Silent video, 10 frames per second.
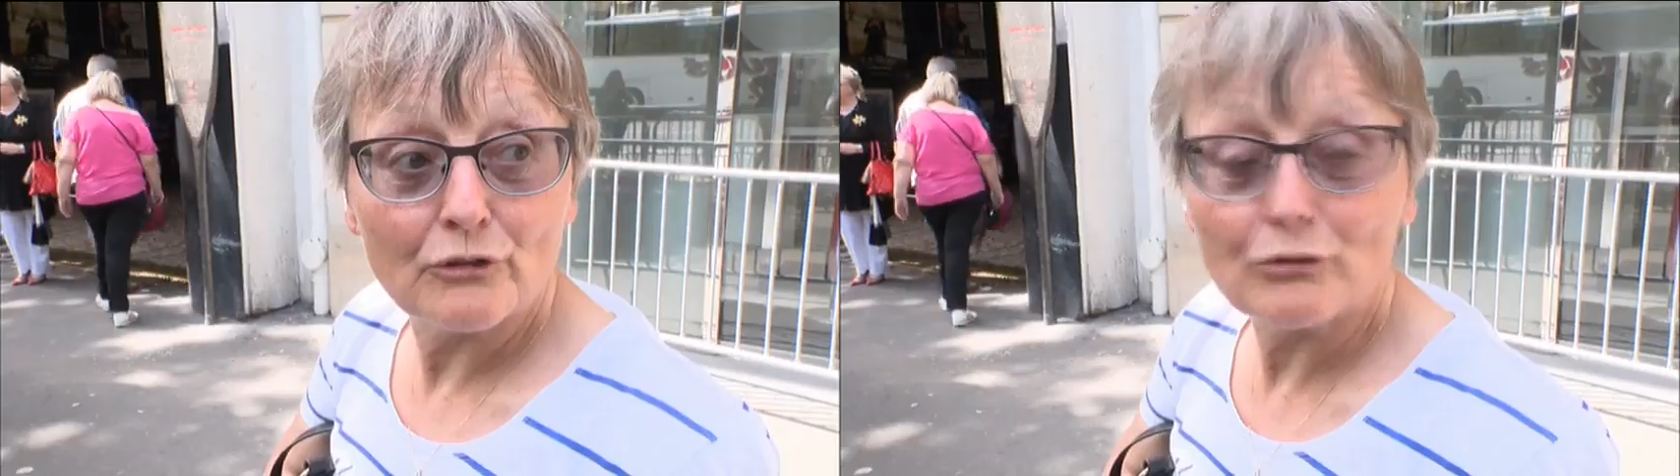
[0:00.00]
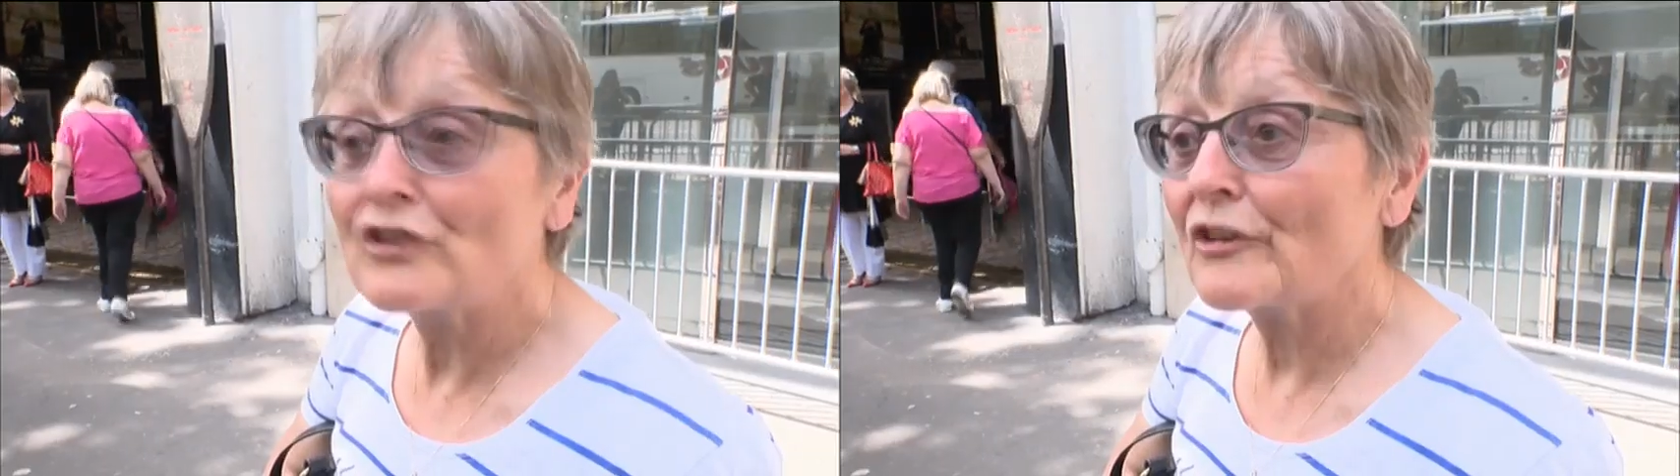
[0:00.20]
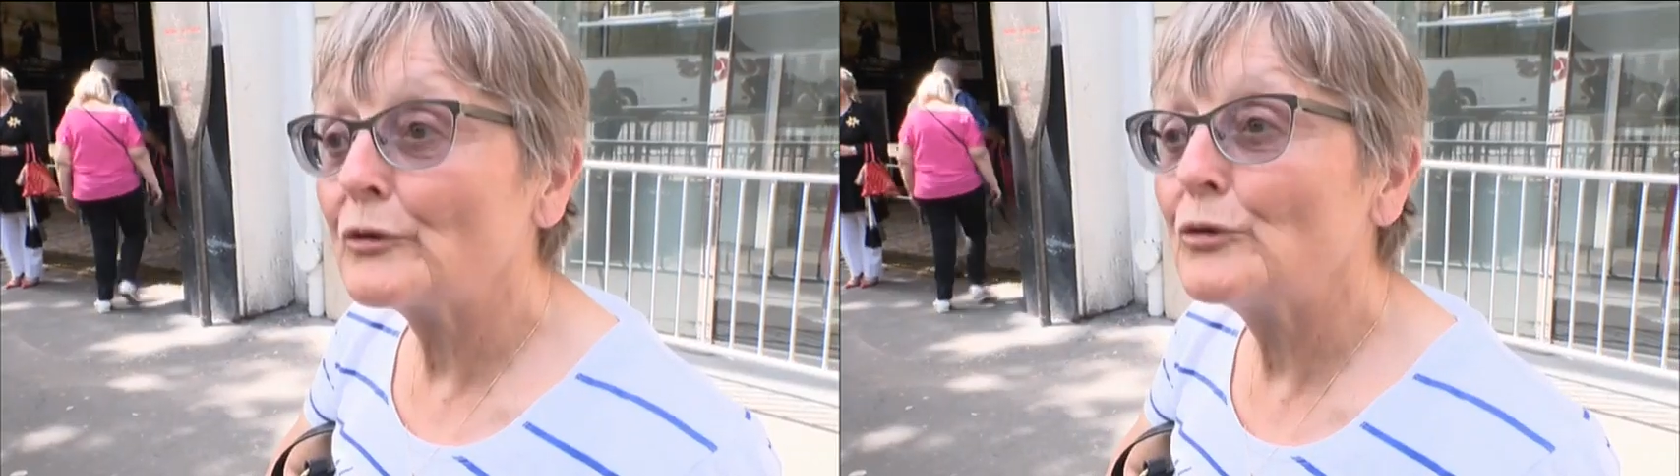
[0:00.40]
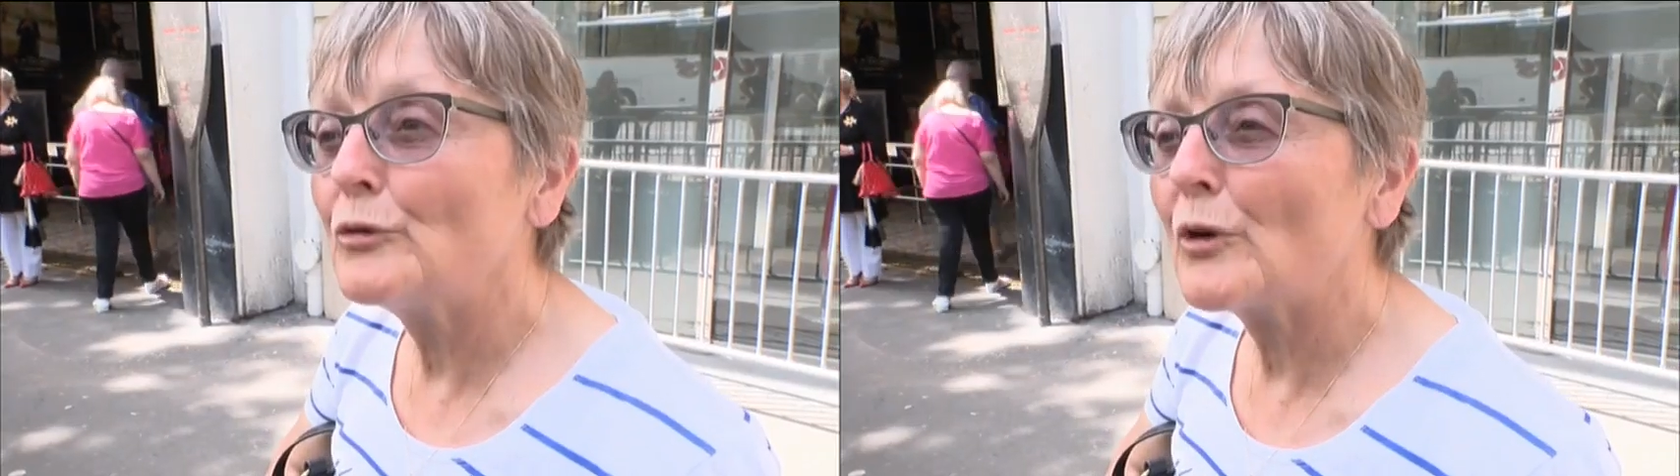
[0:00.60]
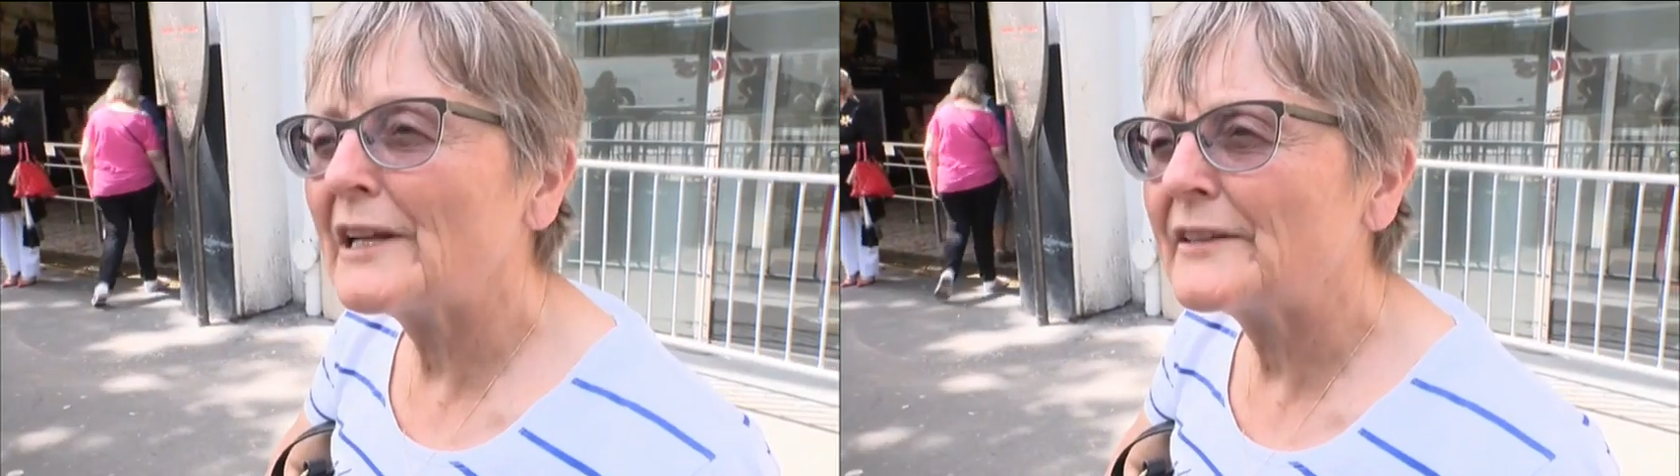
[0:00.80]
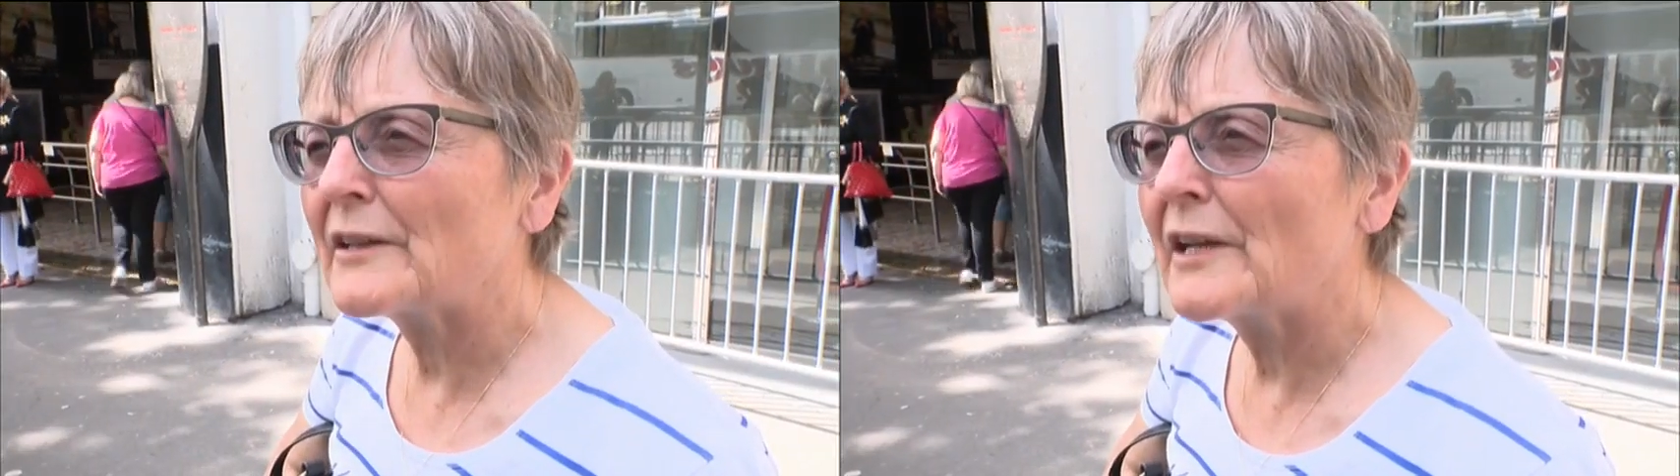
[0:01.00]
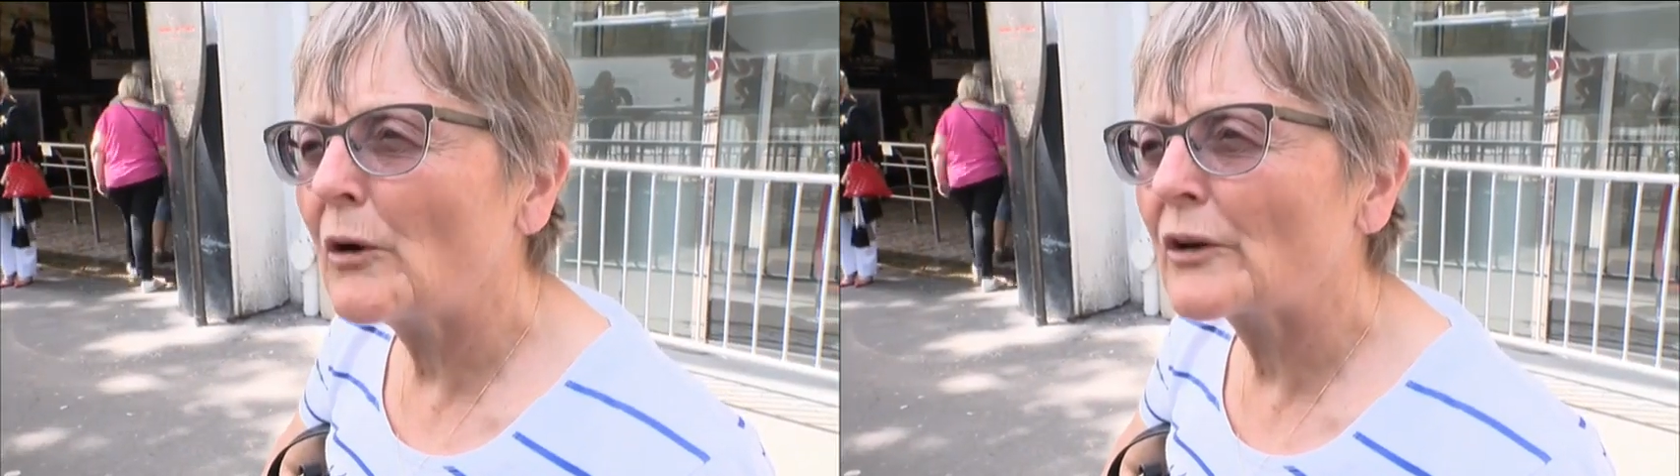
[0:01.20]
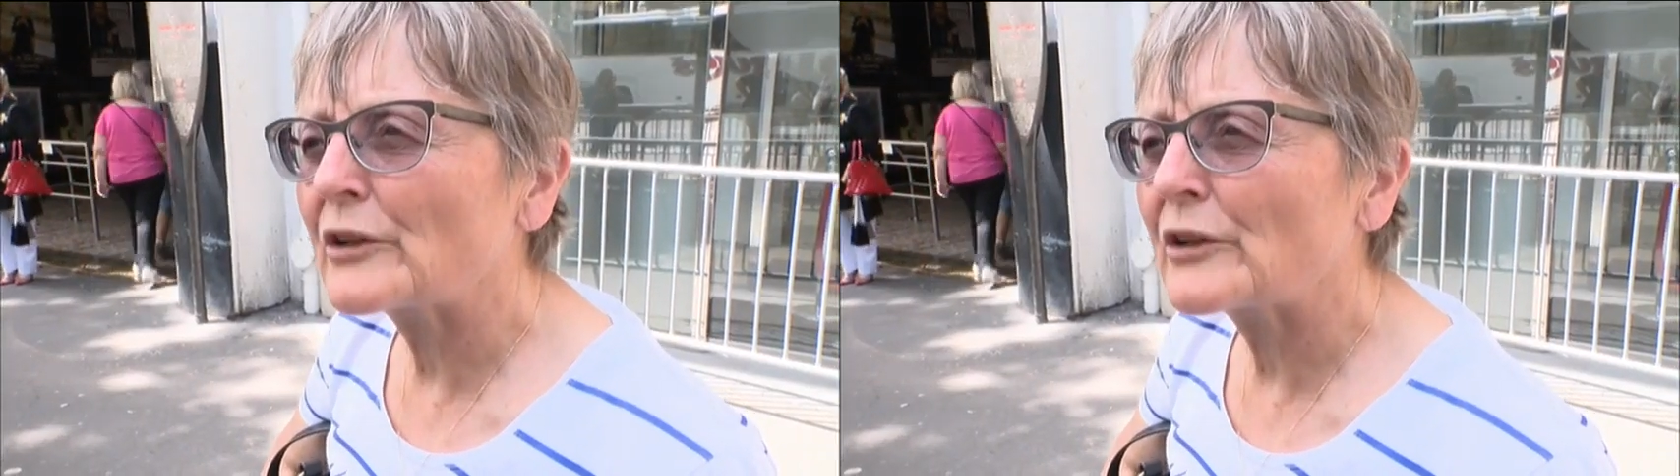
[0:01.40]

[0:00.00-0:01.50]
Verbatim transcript: Je suis déjà venue, elle était là en